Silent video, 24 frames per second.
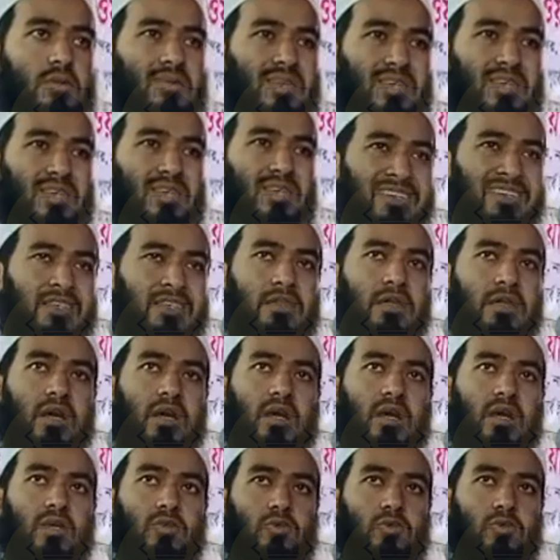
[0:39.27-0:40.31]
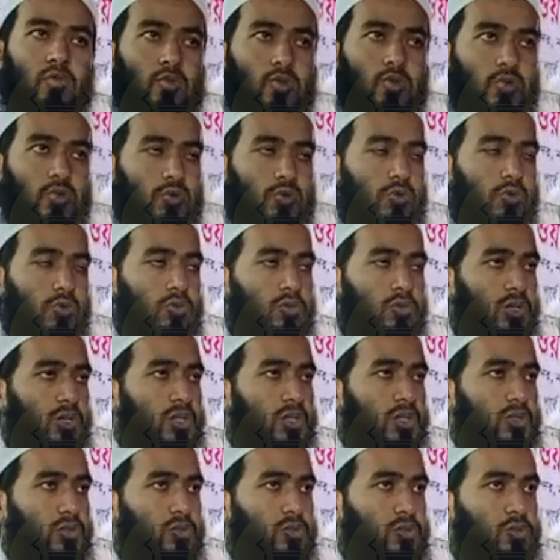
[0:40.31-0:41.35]
খিদা দরিদ্রতা
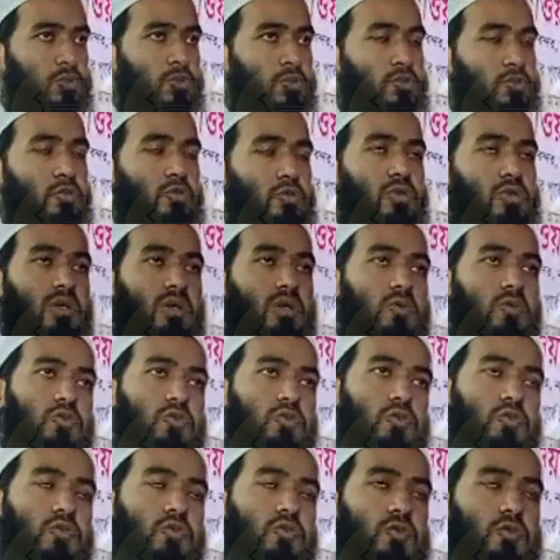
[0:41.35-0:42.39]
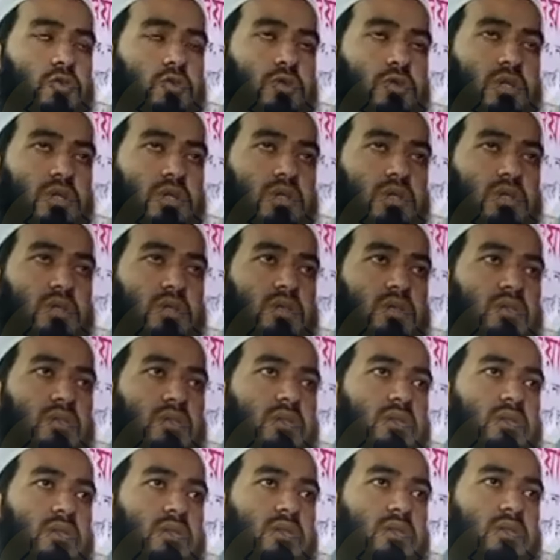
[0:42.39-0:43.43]
সুস্থতা অসুস্থতা
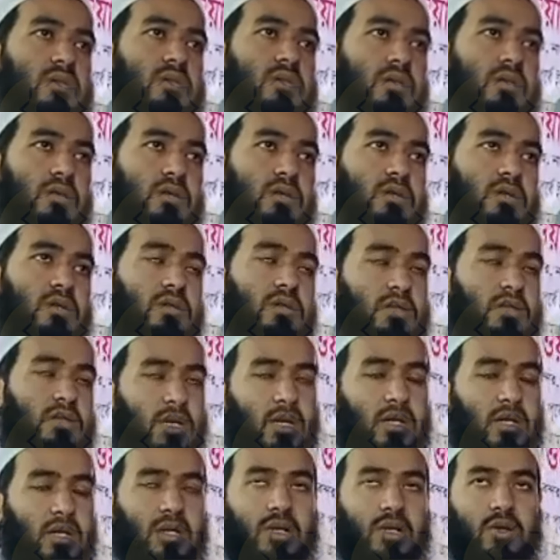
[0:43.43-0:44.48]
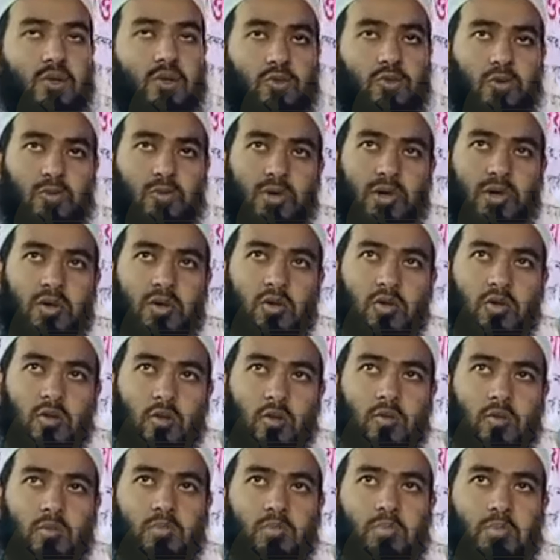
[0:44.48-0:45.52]
ঠান্ডা অথবা
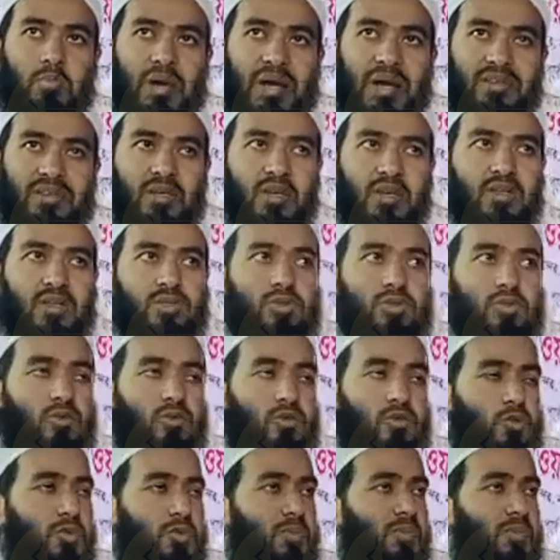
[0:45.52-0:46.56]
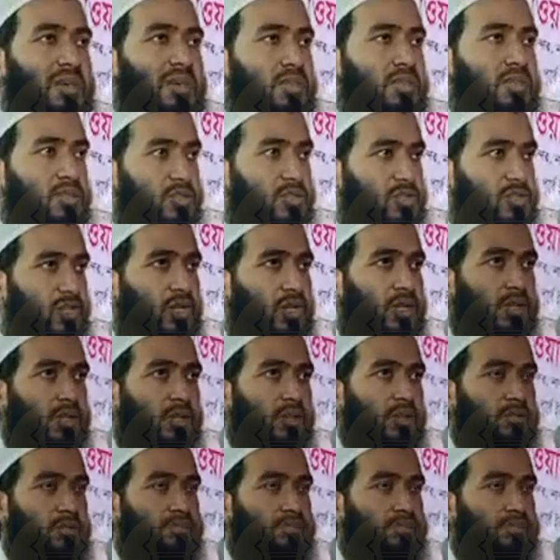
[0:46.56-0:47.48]
গরম বাতাস অথবা বাতাস ছাড়া